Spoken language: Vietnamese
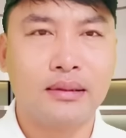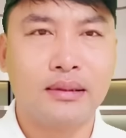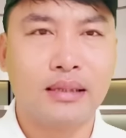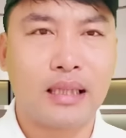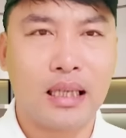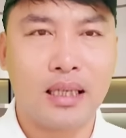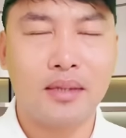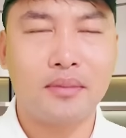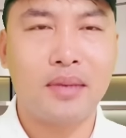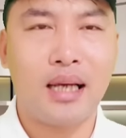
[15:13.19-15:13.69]

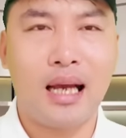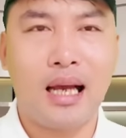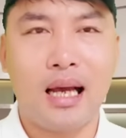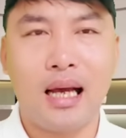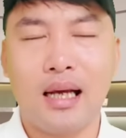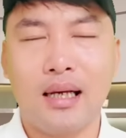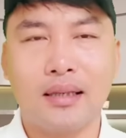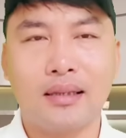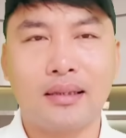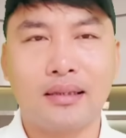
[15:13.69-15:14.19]
nhưng
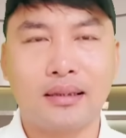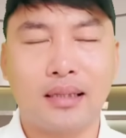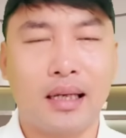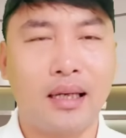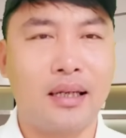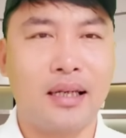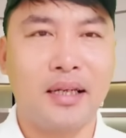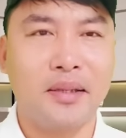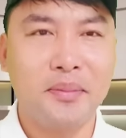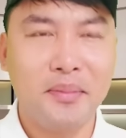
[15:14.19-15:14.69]
mà
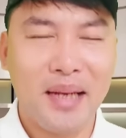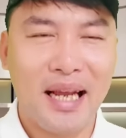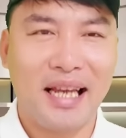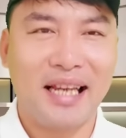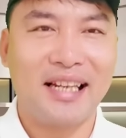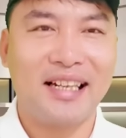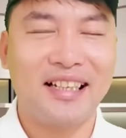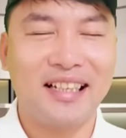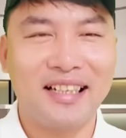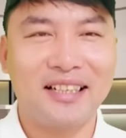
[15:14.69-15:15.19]
thời điểm
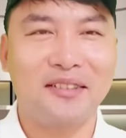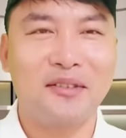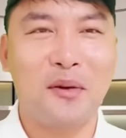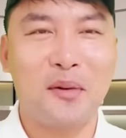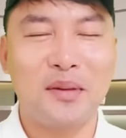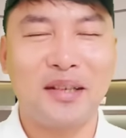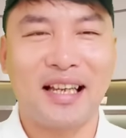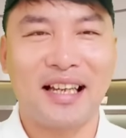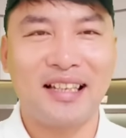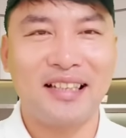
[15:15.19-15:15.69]
này đó cô
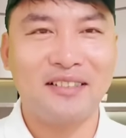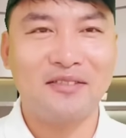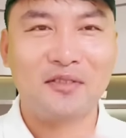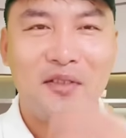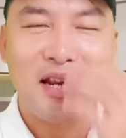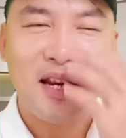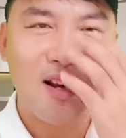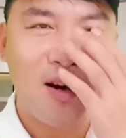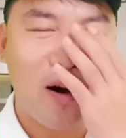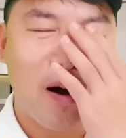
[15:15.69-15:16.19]
chú anh chị
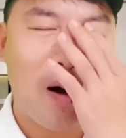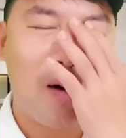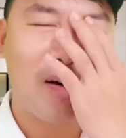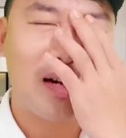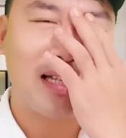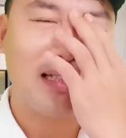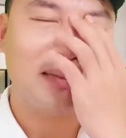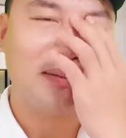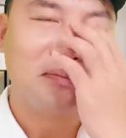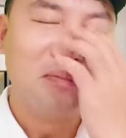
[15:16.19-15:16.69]
video đó